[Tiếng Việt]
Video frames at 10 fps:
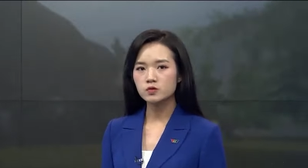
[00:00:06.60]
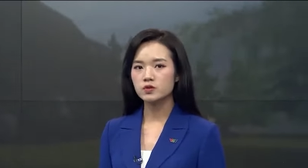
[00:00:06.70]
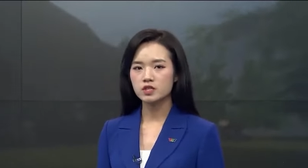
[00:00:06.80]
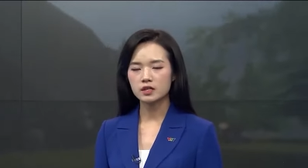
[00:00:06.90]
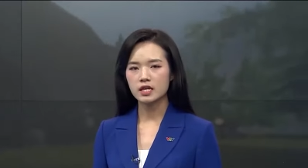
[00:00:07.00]
độ
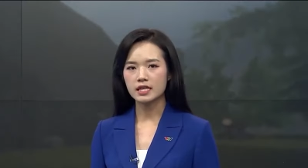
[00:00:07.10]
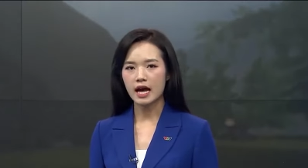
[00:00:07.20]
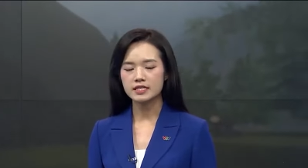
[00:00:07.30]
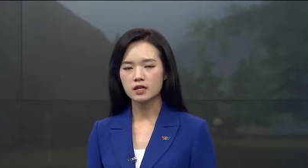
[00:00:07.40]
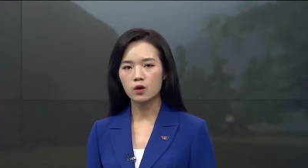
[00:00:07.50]
rủi ro thiên
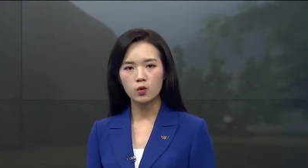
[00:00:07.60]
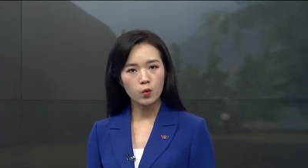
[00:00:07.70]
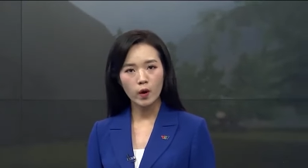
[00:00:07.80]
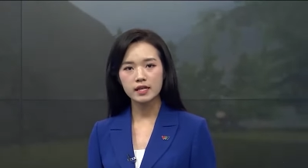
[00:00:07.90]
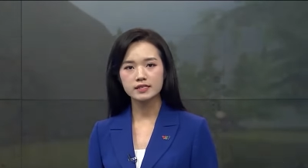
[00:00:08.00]
tai do
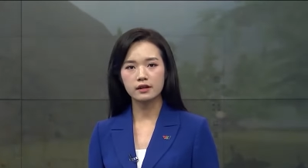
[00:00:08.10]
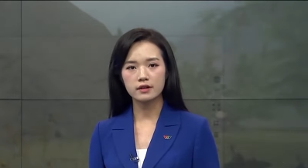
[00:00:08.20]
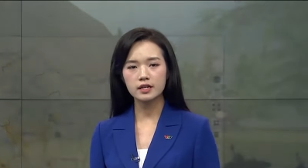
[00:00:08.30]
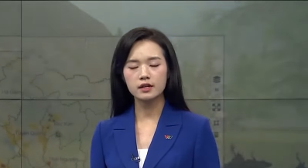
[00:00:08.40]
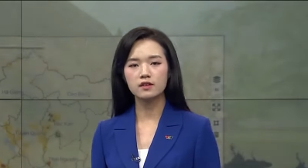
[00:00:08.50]
lũ quét sạt
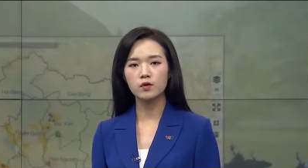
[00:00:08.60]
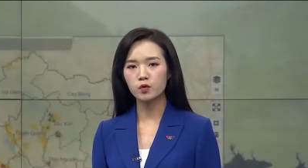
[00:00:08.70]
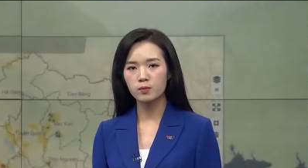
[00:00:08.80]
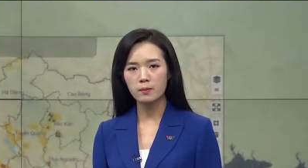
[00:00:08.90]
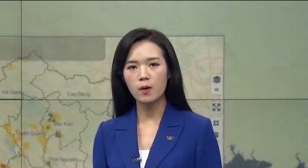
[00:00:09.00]
lở đất ở
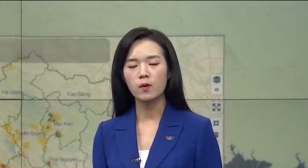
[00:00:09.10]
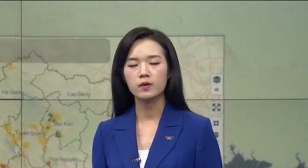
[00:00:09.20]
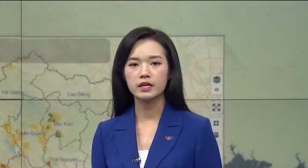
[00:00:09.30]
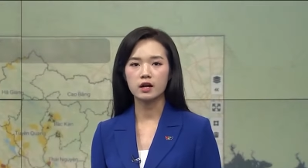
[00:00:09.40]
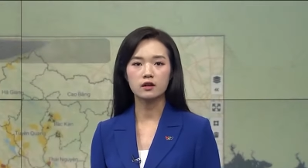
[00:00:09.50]
vùng núi Bắc
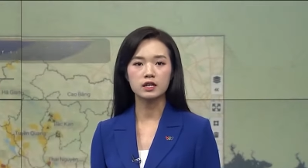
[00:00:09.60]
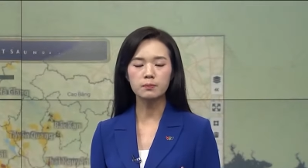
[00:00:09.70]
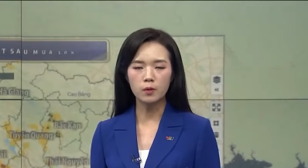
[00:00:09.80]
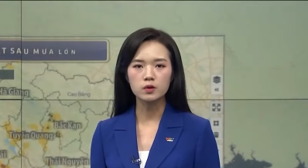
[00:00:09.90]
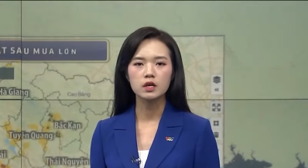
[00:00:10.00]
Bộ thì còn
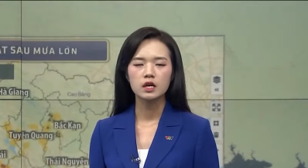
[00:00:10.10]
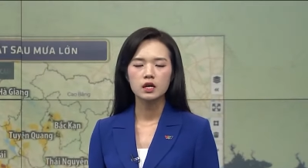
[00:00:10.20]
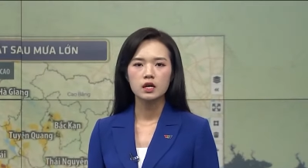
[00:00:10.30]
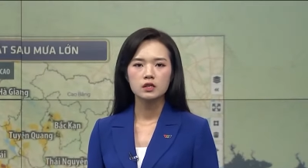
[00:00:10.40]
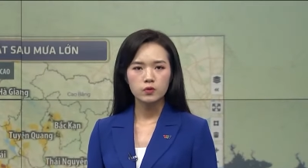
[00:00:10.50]
cấp 1.
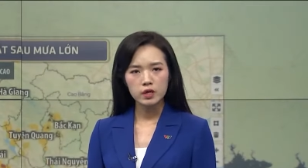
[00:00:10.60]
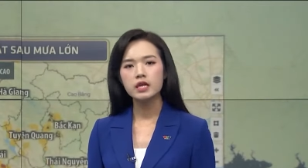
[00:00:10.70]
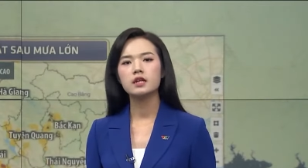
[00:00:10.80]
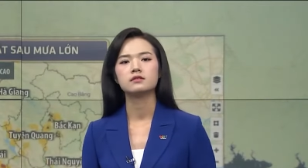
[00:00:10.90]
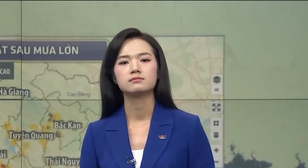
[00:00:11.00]

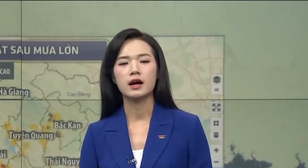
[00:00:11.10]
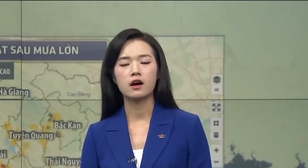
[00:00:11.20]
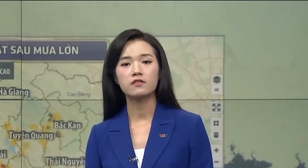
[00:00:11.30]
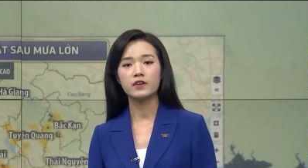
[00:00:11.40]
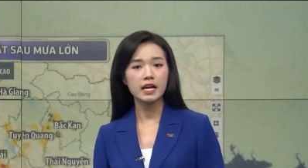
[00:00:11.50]
Tuy nhiên,
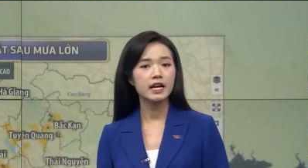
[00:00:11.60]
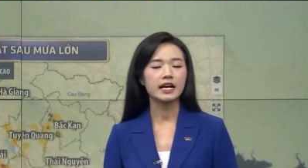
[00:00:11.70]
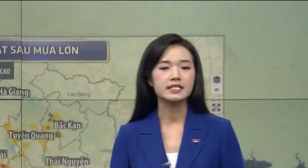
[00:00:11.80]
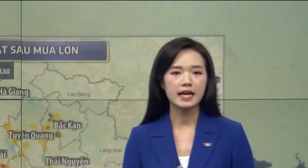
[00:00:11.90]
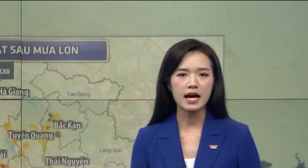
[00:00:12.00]
bà con vẫn
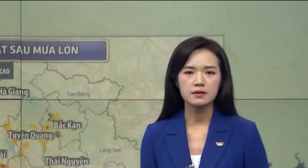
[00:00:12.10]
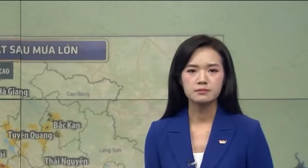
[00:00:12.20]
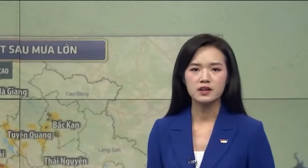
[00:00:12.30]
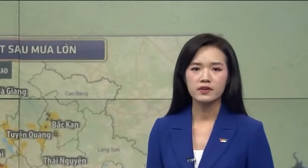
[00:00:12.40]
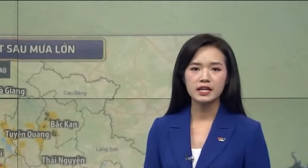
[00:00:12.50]
nên cảnh giác
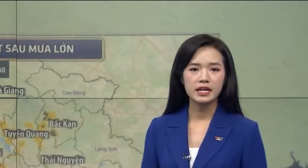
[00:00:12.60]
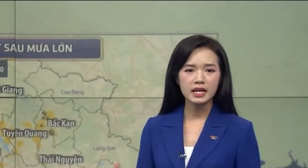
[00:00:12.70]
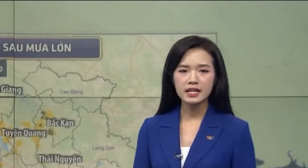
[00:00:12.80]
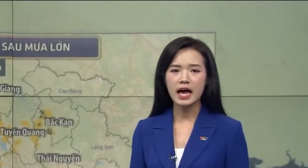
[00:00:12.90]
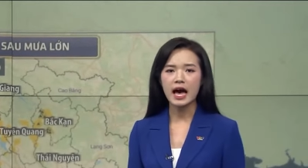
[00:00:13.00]
bởi vì
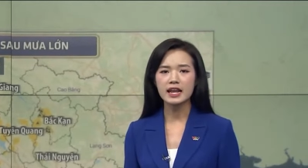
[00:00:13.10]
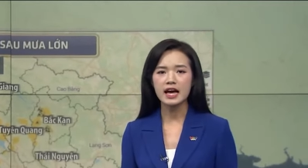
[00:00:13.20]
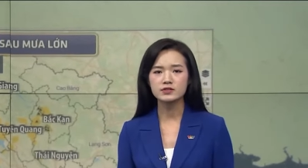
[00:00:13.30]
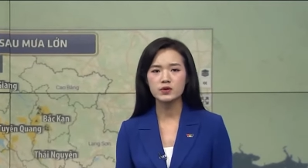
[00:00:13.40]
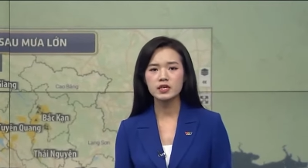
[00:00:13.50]
nền đất đá
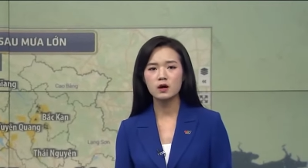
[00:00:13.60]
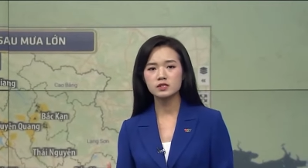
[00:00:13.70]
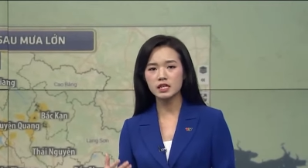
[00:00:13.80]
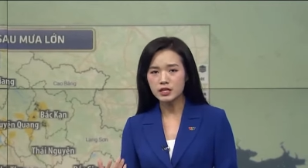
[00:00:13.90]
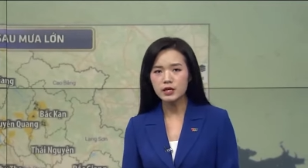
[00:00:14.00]
đã suy
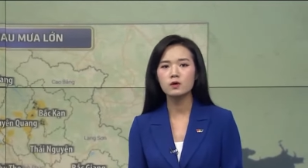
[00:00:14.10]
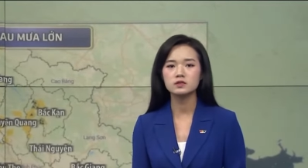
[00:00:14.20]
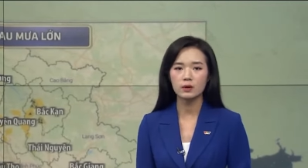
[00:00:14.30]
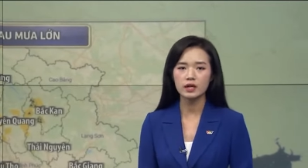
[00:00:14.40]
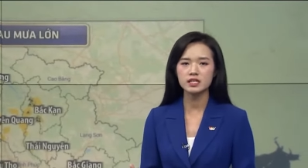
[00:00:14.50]
yếu rất
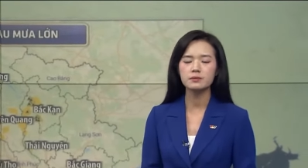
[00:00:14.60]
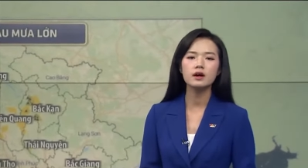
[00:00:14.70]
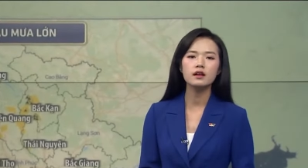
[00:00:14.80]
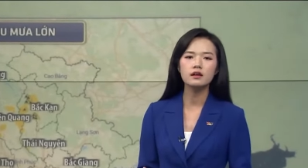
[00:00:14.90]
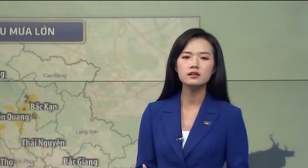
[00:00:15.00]
nhiều sau các
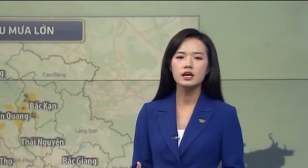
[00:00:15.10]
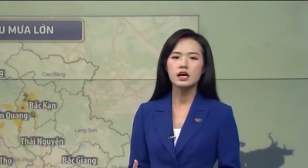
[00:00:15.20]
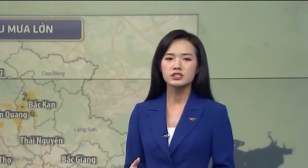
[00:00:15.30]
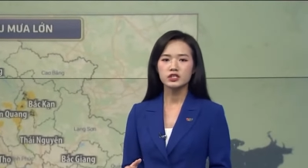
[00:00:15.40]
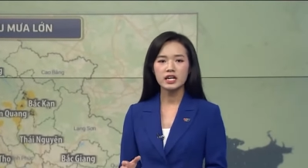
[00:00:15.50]
trận mưa lớn,
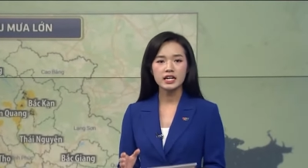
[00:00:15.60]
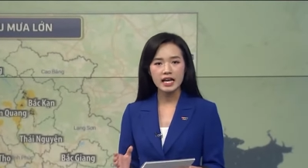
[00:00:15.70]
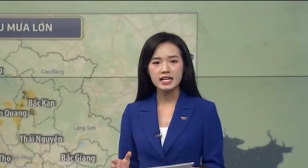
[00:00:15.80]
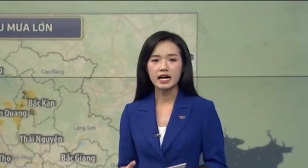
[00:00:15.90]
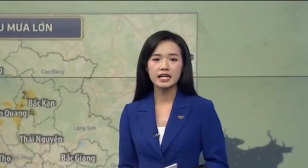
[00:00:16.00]
cho
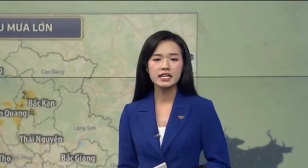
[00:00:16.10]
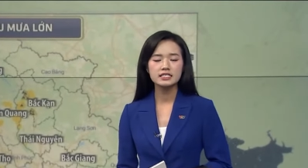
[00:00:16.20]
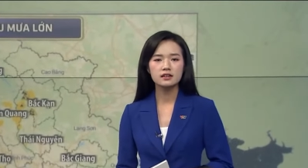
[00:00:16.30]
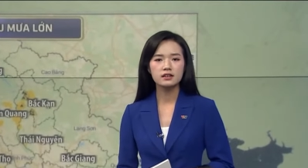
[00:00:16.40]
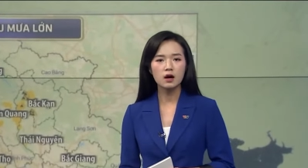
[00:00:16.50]
nên ngay cả
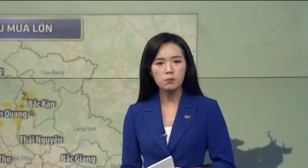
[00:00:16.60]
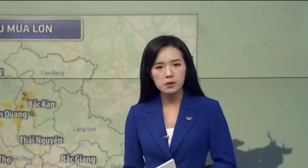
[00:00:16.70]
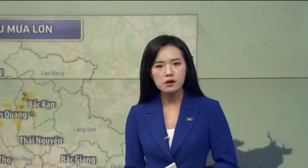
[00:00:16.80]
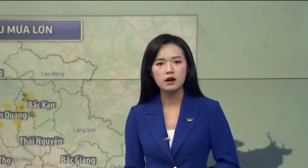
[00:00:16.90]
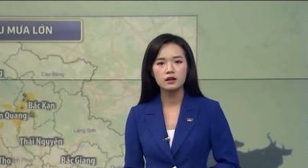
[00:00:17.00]
khi trời
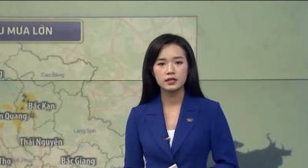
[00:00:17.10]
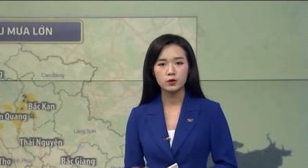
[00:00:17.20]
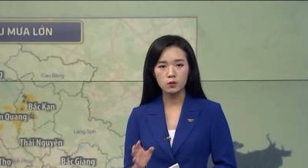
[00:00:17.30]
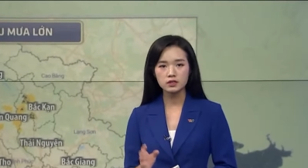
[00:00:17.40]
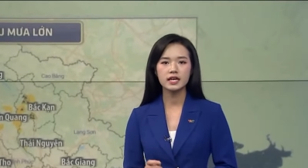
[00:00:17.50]
không mưa
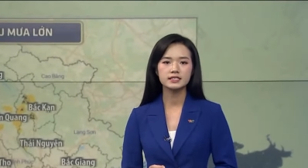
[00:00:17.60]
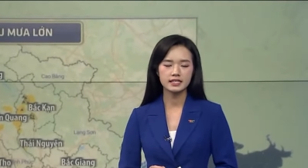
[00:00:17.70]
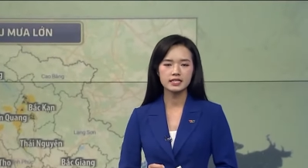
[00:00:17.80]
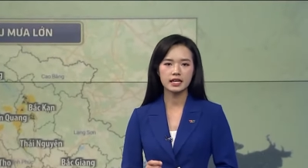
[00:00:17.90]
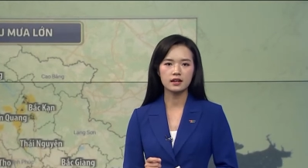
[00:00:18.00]
thì cũng có thể
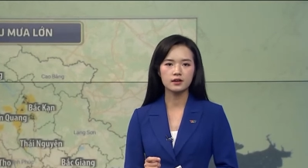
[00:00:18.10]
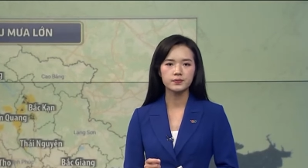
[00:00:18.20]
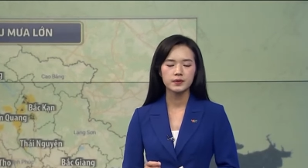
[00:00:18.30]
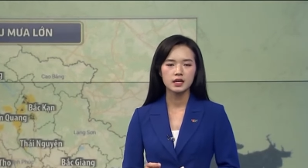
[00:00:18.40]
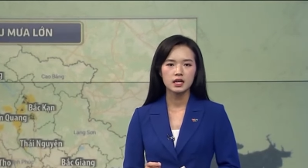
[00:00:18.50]
xảy ra sạt
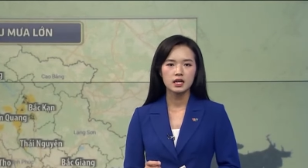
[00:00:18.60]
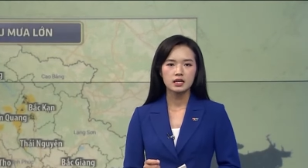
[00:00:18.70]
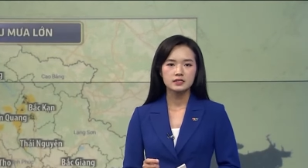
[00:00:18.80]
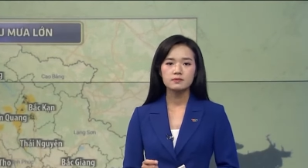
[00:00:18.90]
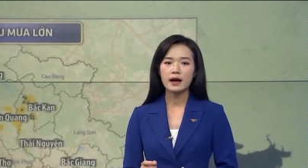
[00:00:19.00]
lở.
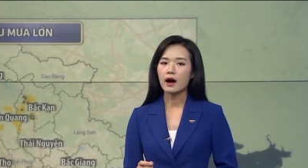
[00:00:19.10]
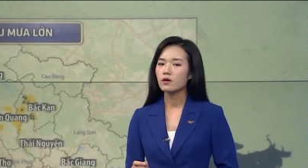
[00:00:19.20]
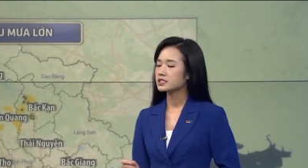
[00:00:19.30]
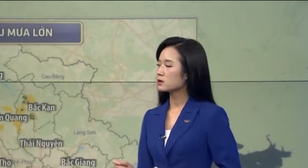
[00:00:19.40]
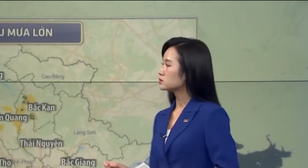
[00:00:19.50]
Dự
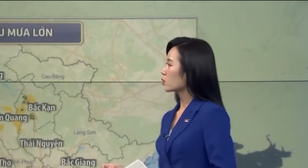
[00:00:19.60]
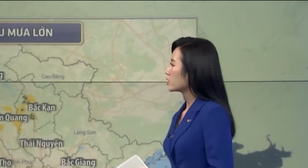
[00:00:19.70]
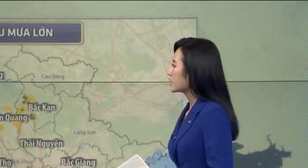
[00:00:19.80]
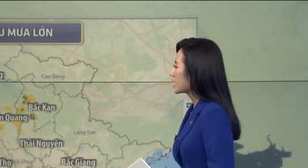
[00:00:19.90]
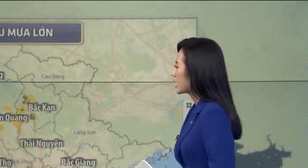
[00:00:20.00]
báo trong
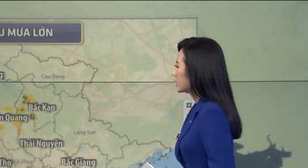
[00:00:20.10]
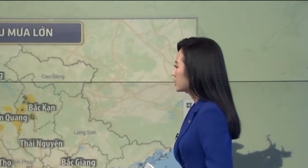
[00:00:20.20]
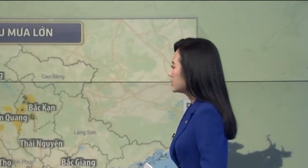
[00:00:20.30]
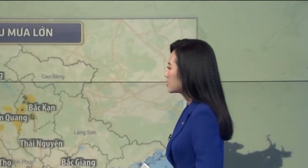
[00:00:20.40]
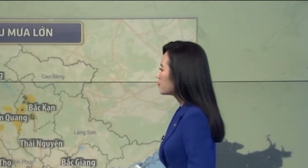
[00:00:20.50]
tối nay ạ
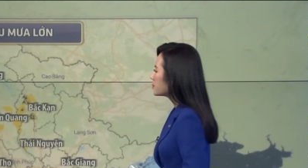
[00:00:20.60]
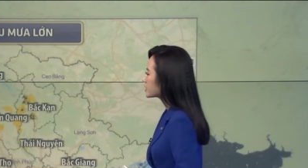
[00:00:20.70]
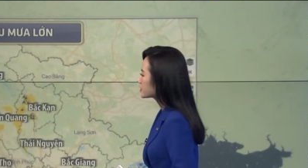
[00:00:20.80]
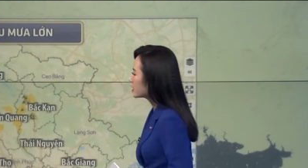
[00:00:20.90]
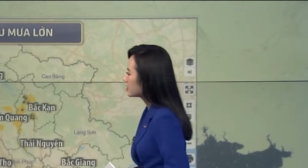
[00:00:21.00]
thì có 10